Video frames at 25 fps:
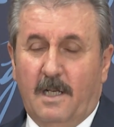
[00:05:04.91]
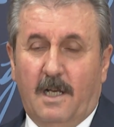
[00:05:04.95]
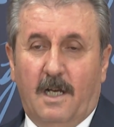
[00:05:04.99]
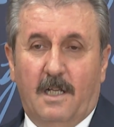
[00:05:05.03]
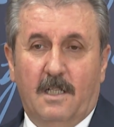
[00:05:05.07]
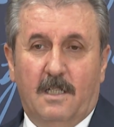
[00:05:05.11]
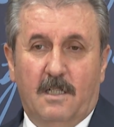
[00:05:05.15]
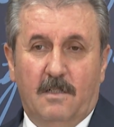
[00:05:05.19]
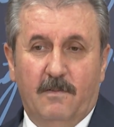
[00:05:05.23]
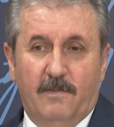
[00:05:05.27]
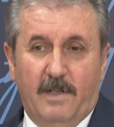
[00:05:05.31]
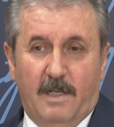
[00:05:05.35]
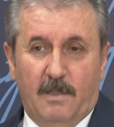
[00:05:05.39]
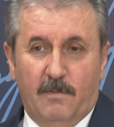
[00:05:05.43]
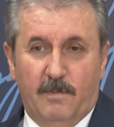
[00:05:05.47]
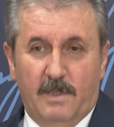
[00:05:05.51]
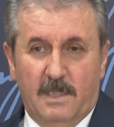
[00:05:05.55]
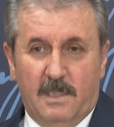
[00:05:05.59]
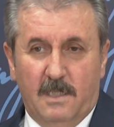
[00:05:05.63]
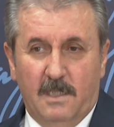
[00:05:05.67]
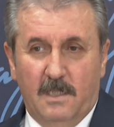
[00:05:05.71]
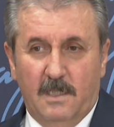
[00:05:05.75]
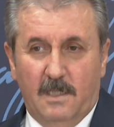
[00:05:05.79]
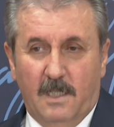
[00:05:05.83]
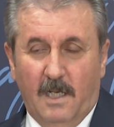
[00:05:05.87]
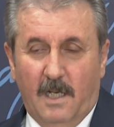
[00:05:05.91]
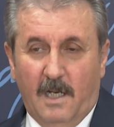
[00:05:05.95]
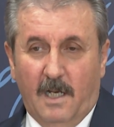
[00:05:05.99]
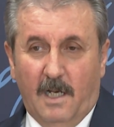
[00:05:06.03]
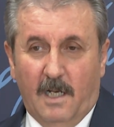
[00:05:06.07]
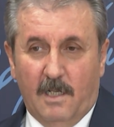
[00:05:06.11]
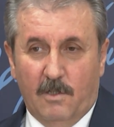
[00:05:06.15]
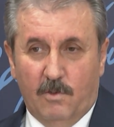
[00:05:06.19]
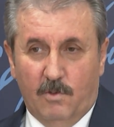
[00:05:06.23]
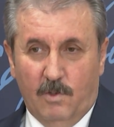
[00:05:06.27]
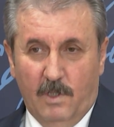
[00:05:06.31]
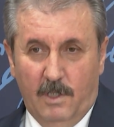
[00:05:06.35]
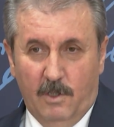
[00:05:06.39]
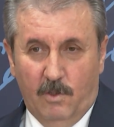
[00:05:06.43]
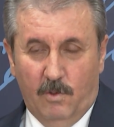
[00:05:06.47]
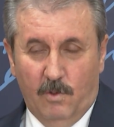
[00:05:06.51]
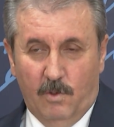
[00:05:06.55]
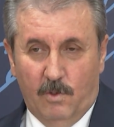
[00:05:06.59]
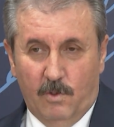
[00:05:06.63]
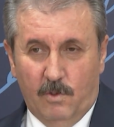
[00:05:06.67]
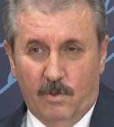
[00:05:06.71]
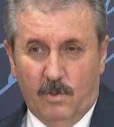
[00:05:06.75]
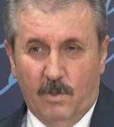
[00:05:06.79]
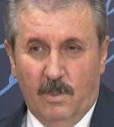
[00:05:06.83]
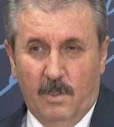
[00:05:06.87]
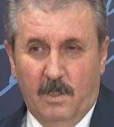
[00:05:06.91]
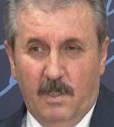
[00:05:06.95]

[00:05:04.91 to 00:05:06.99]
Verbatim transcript: katkı vermesini de arzu ediyoruz.